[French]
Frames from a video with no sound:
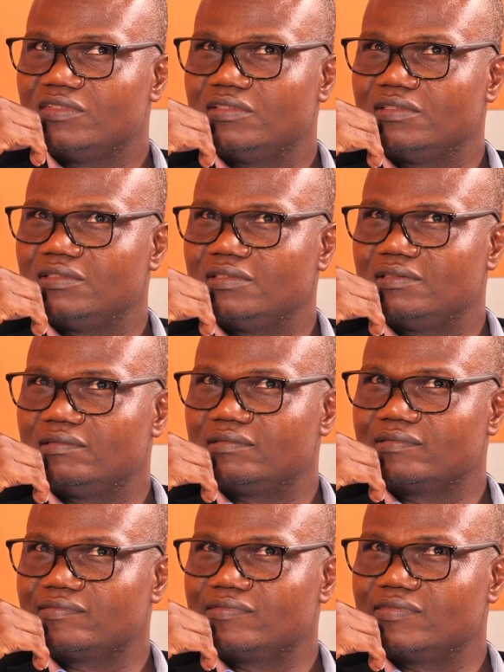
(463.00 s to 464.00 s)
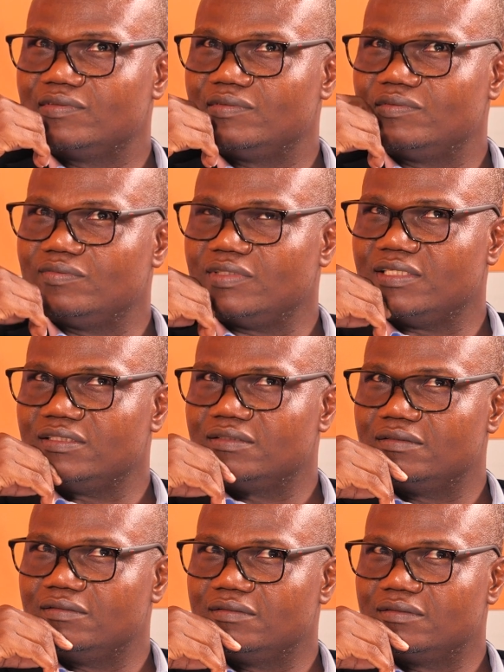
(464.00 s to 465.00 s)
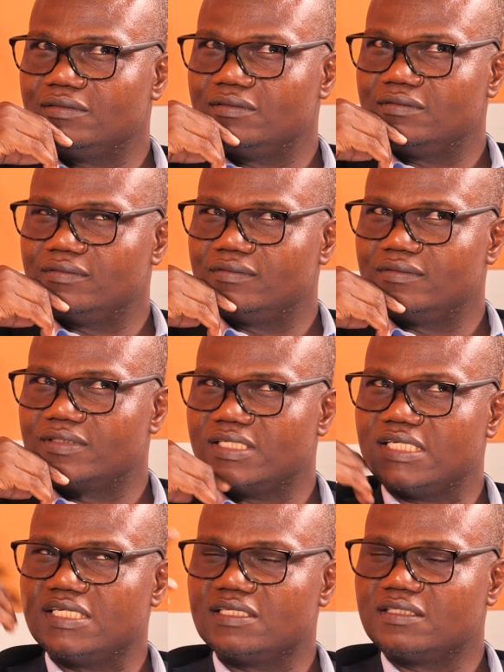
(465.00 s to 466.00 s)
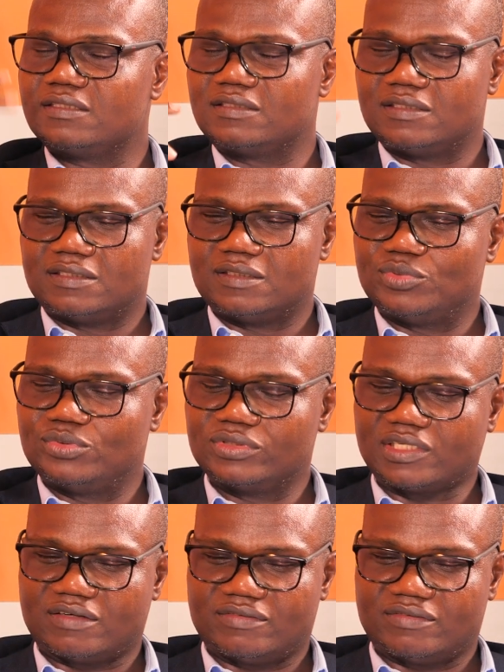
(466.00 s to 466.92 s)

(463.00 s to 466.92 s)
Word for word: Euh, moi, ces derniers temps, j'ai beaucoup